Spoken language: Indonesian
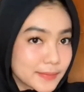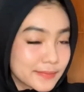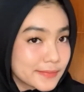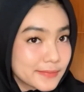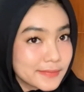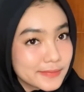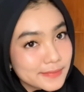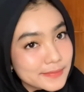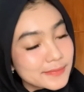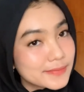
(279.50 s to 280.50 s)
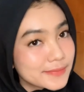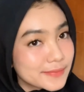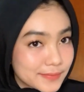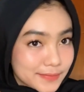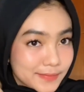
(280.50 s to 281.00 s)
gila cepet
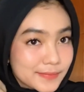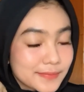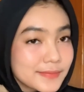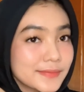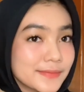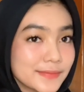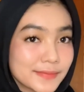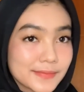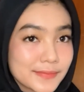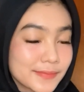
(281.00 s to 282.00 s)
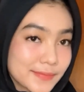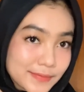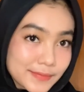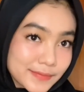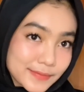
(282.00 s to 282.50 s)
banget gampang banget
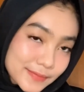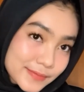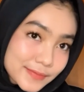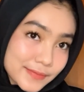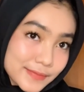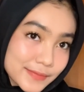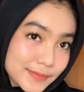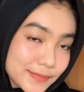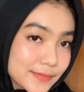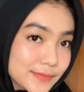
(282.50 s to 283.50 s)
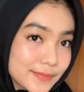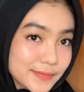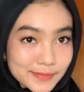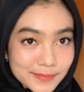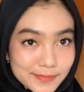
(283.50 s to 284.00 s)
simpel banget dan
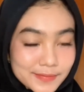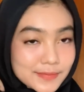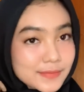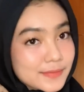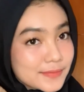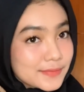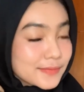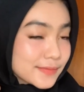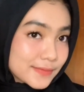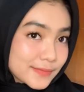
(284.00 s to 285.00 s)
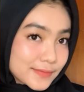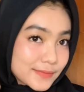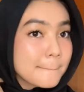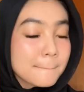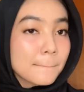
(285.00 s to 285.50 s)
natural
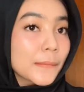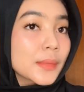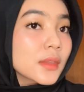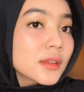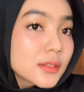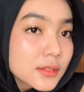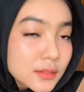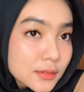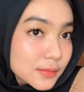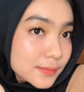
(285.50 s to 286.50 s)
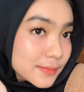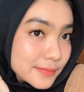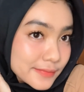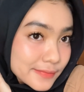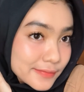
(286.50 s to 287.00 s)
aja gitu maksudnya
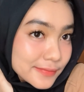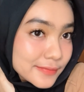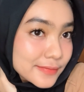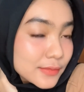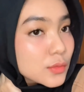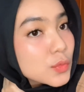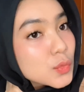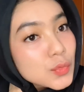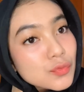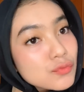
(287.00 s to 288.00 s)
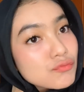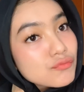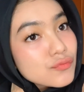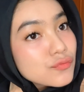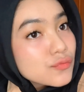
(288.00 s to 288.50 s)
ya
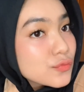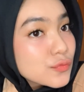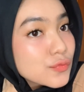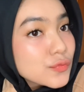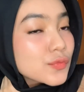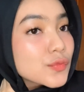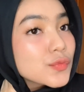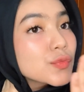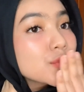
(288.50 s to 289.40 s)
udah bye